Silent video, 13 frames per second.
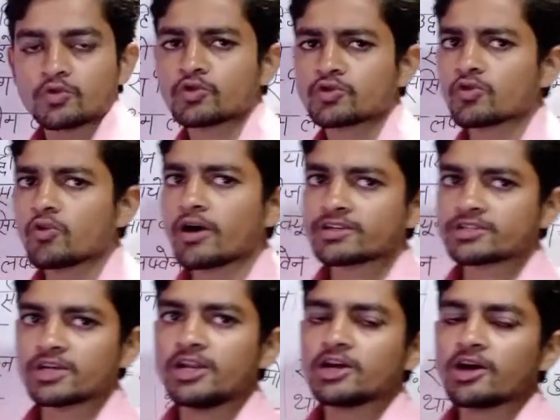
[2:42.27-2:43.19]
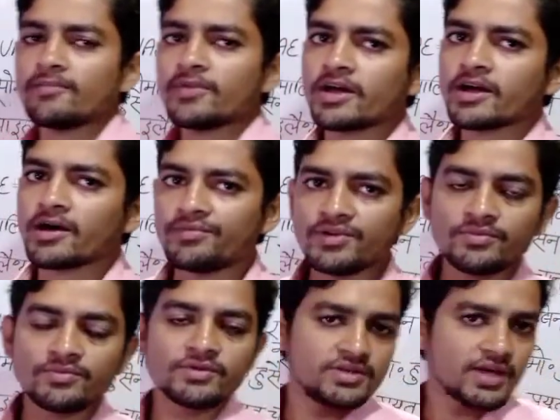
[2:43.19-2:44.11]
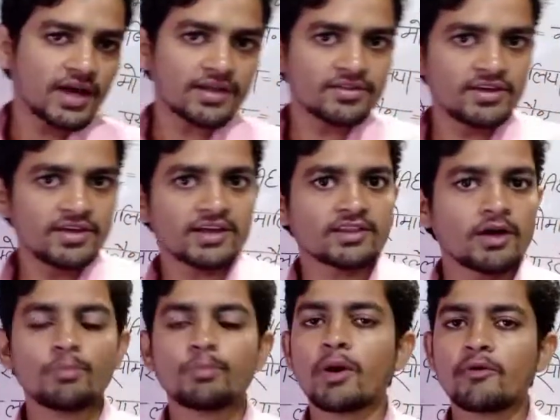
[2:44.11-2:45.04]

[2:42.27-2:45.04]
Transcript: दोस्तों ऑस्ट्रेलिया हमने कभी याद किया था